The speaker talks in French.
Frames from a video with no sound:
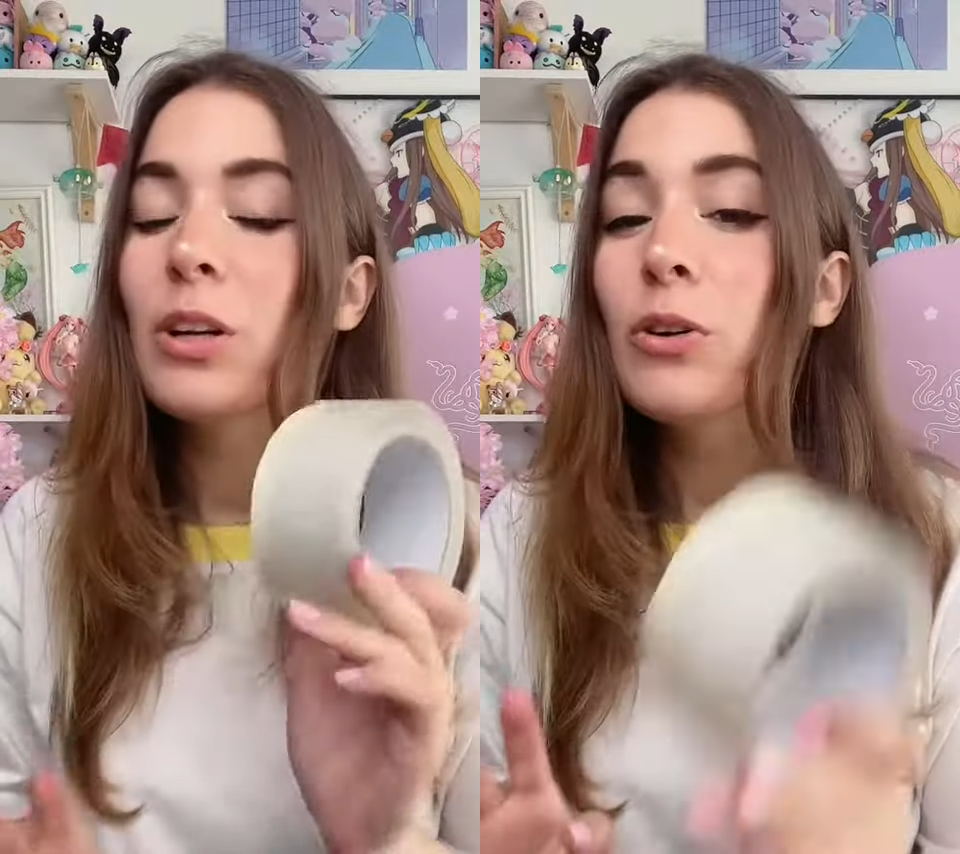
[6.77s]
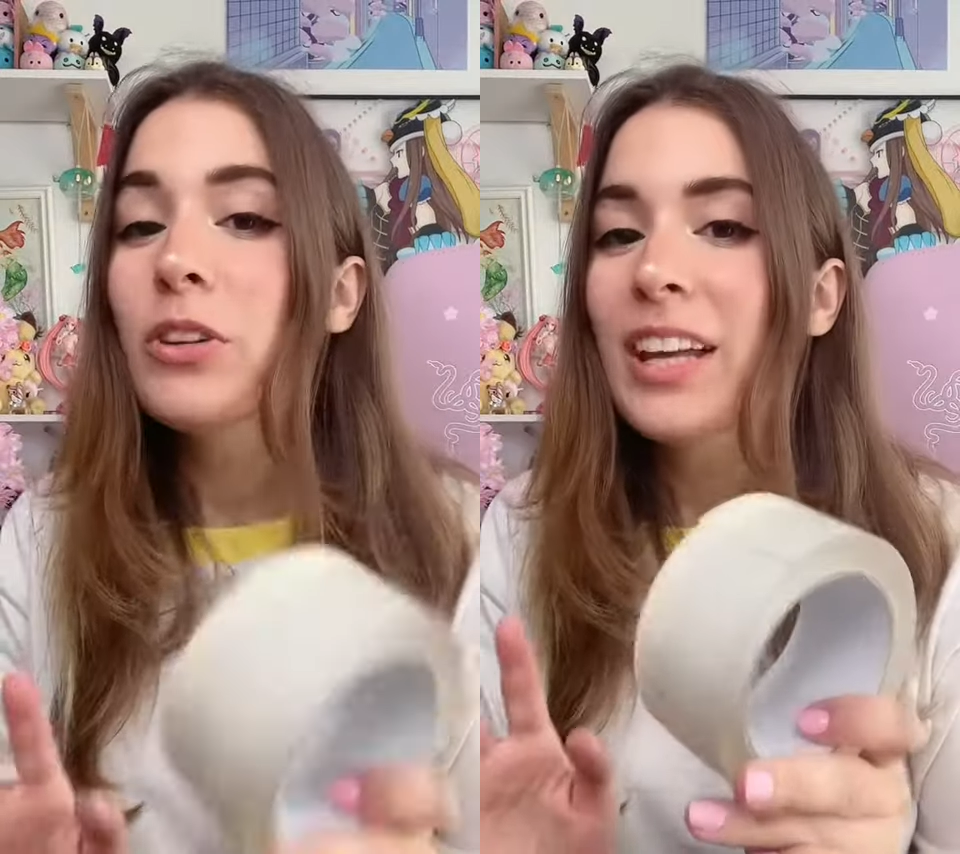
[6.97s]

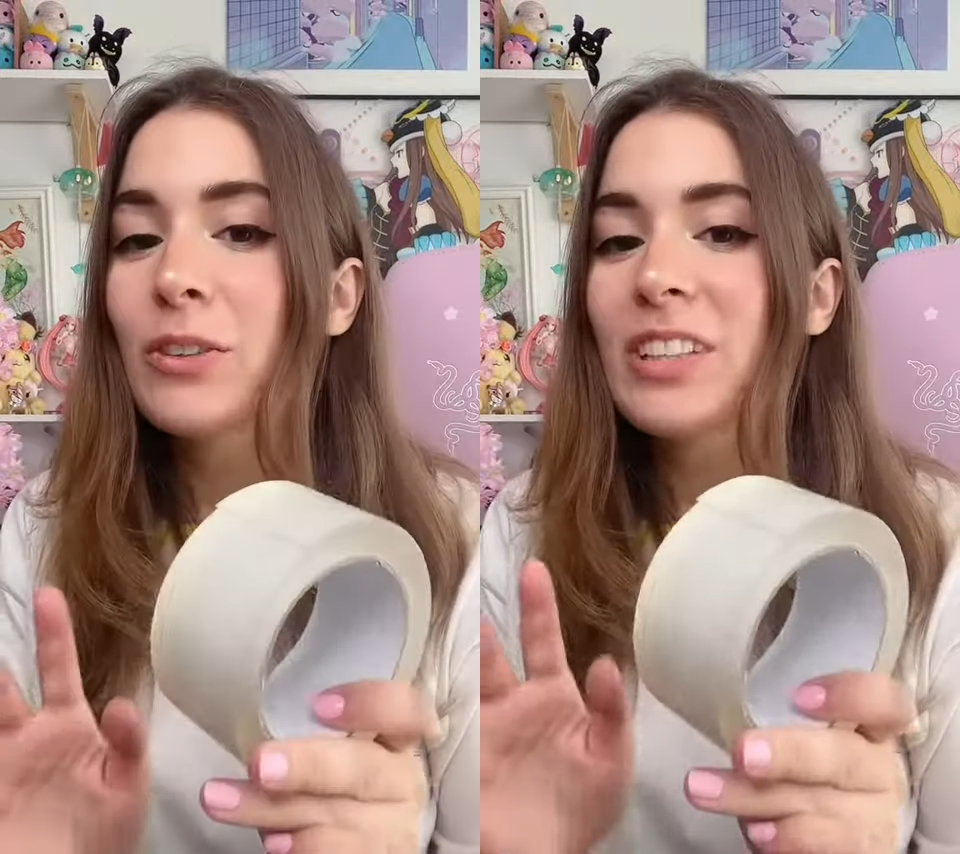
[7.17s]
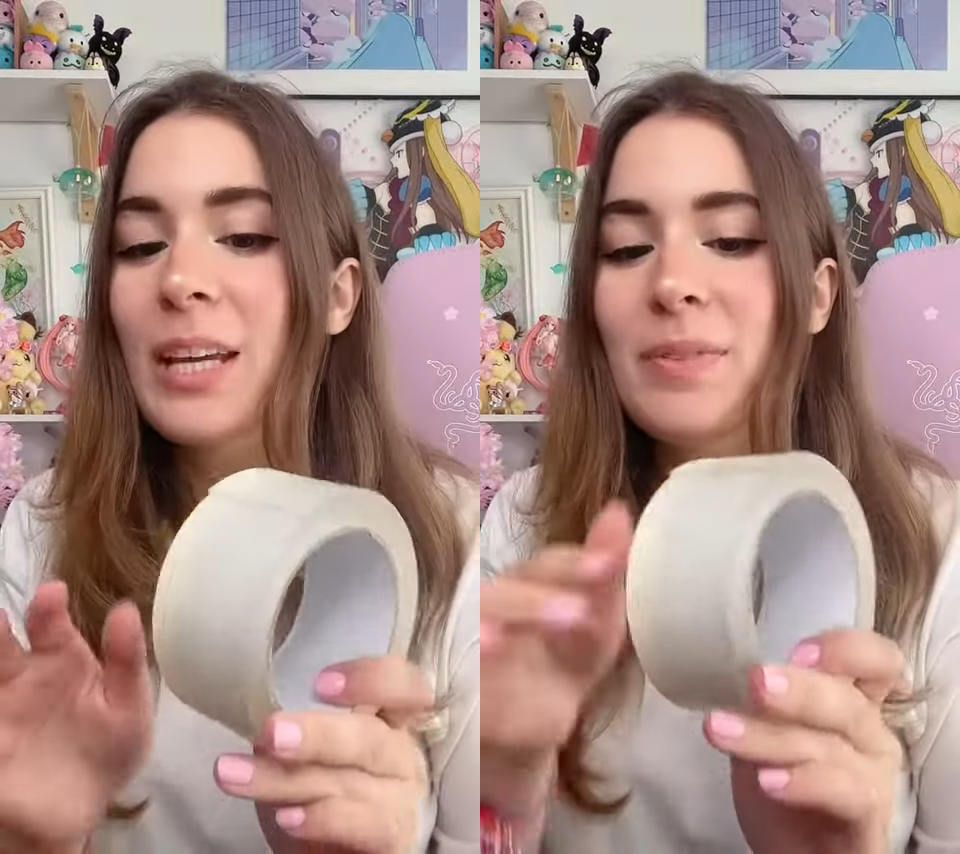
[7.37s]
Le
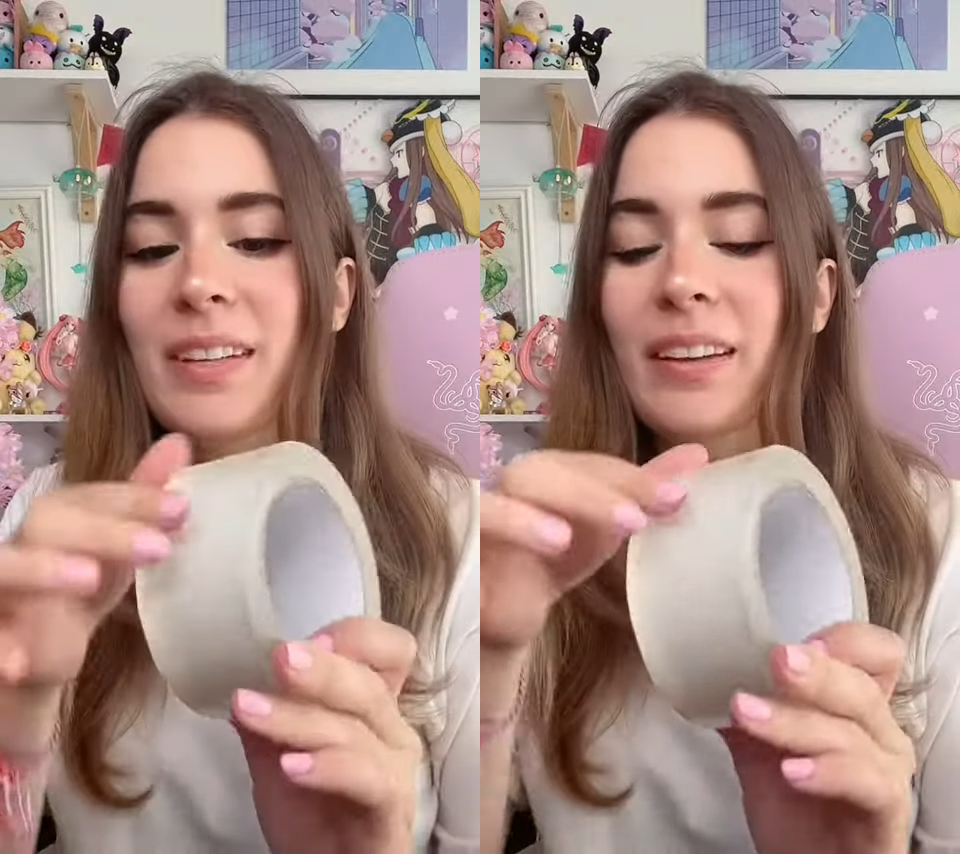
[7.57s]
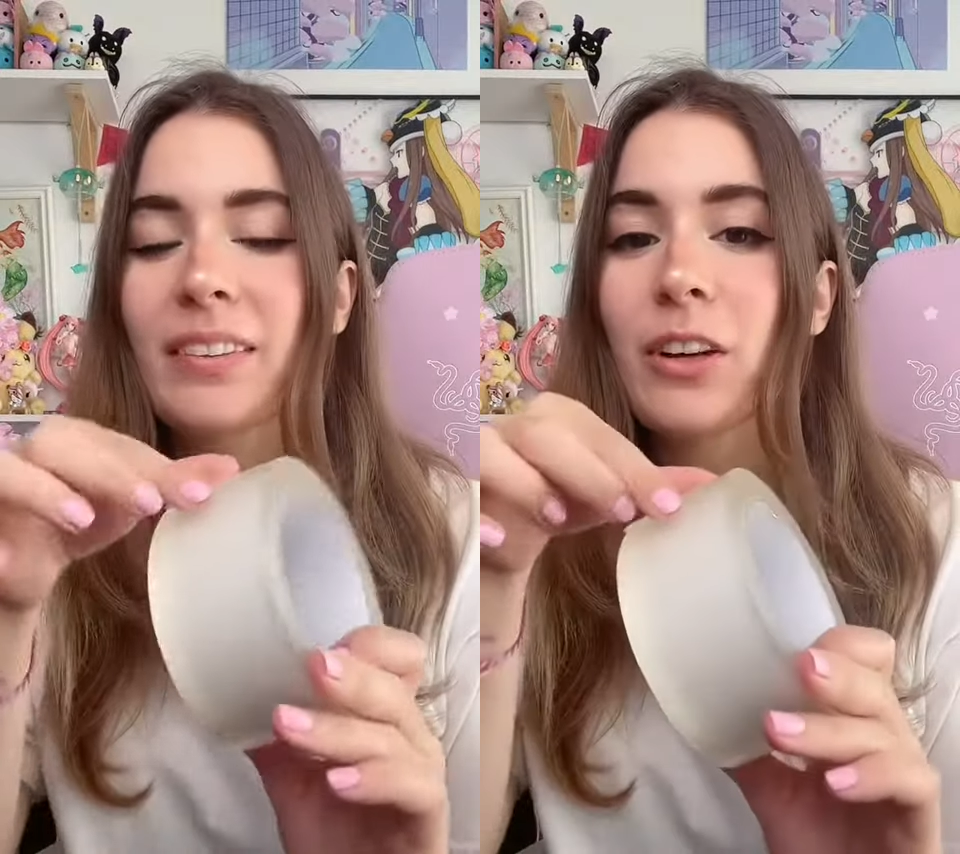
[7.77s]
nanotape,
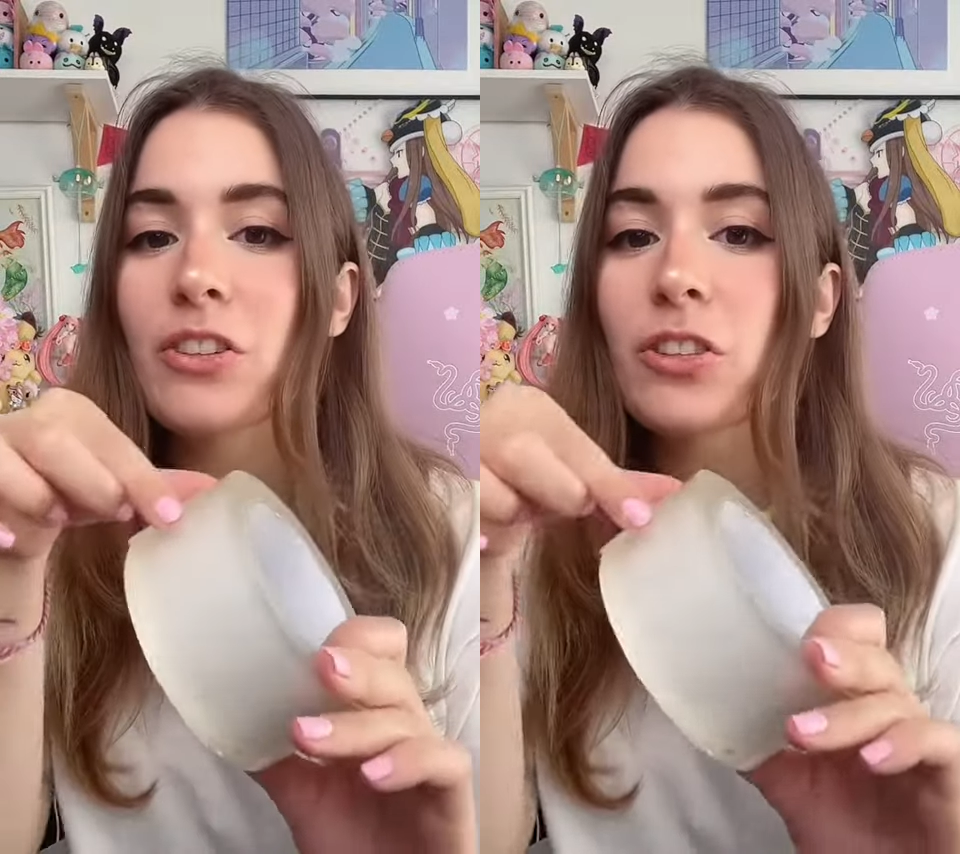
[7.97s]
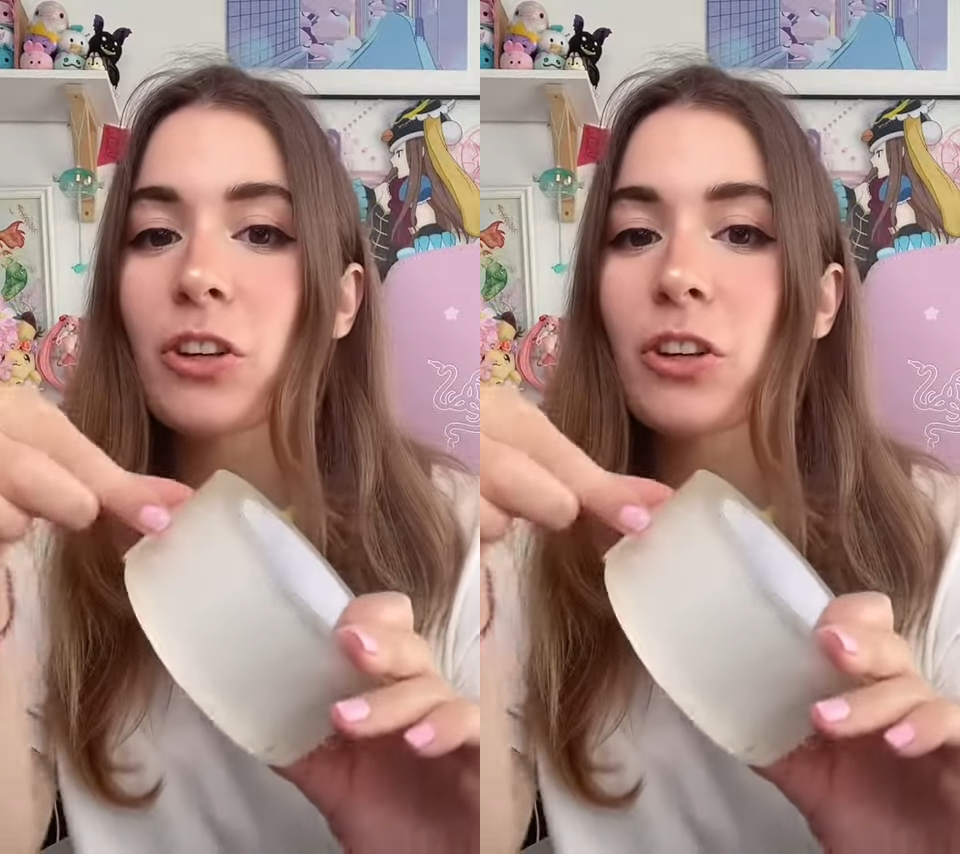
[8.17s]
c'est un scotch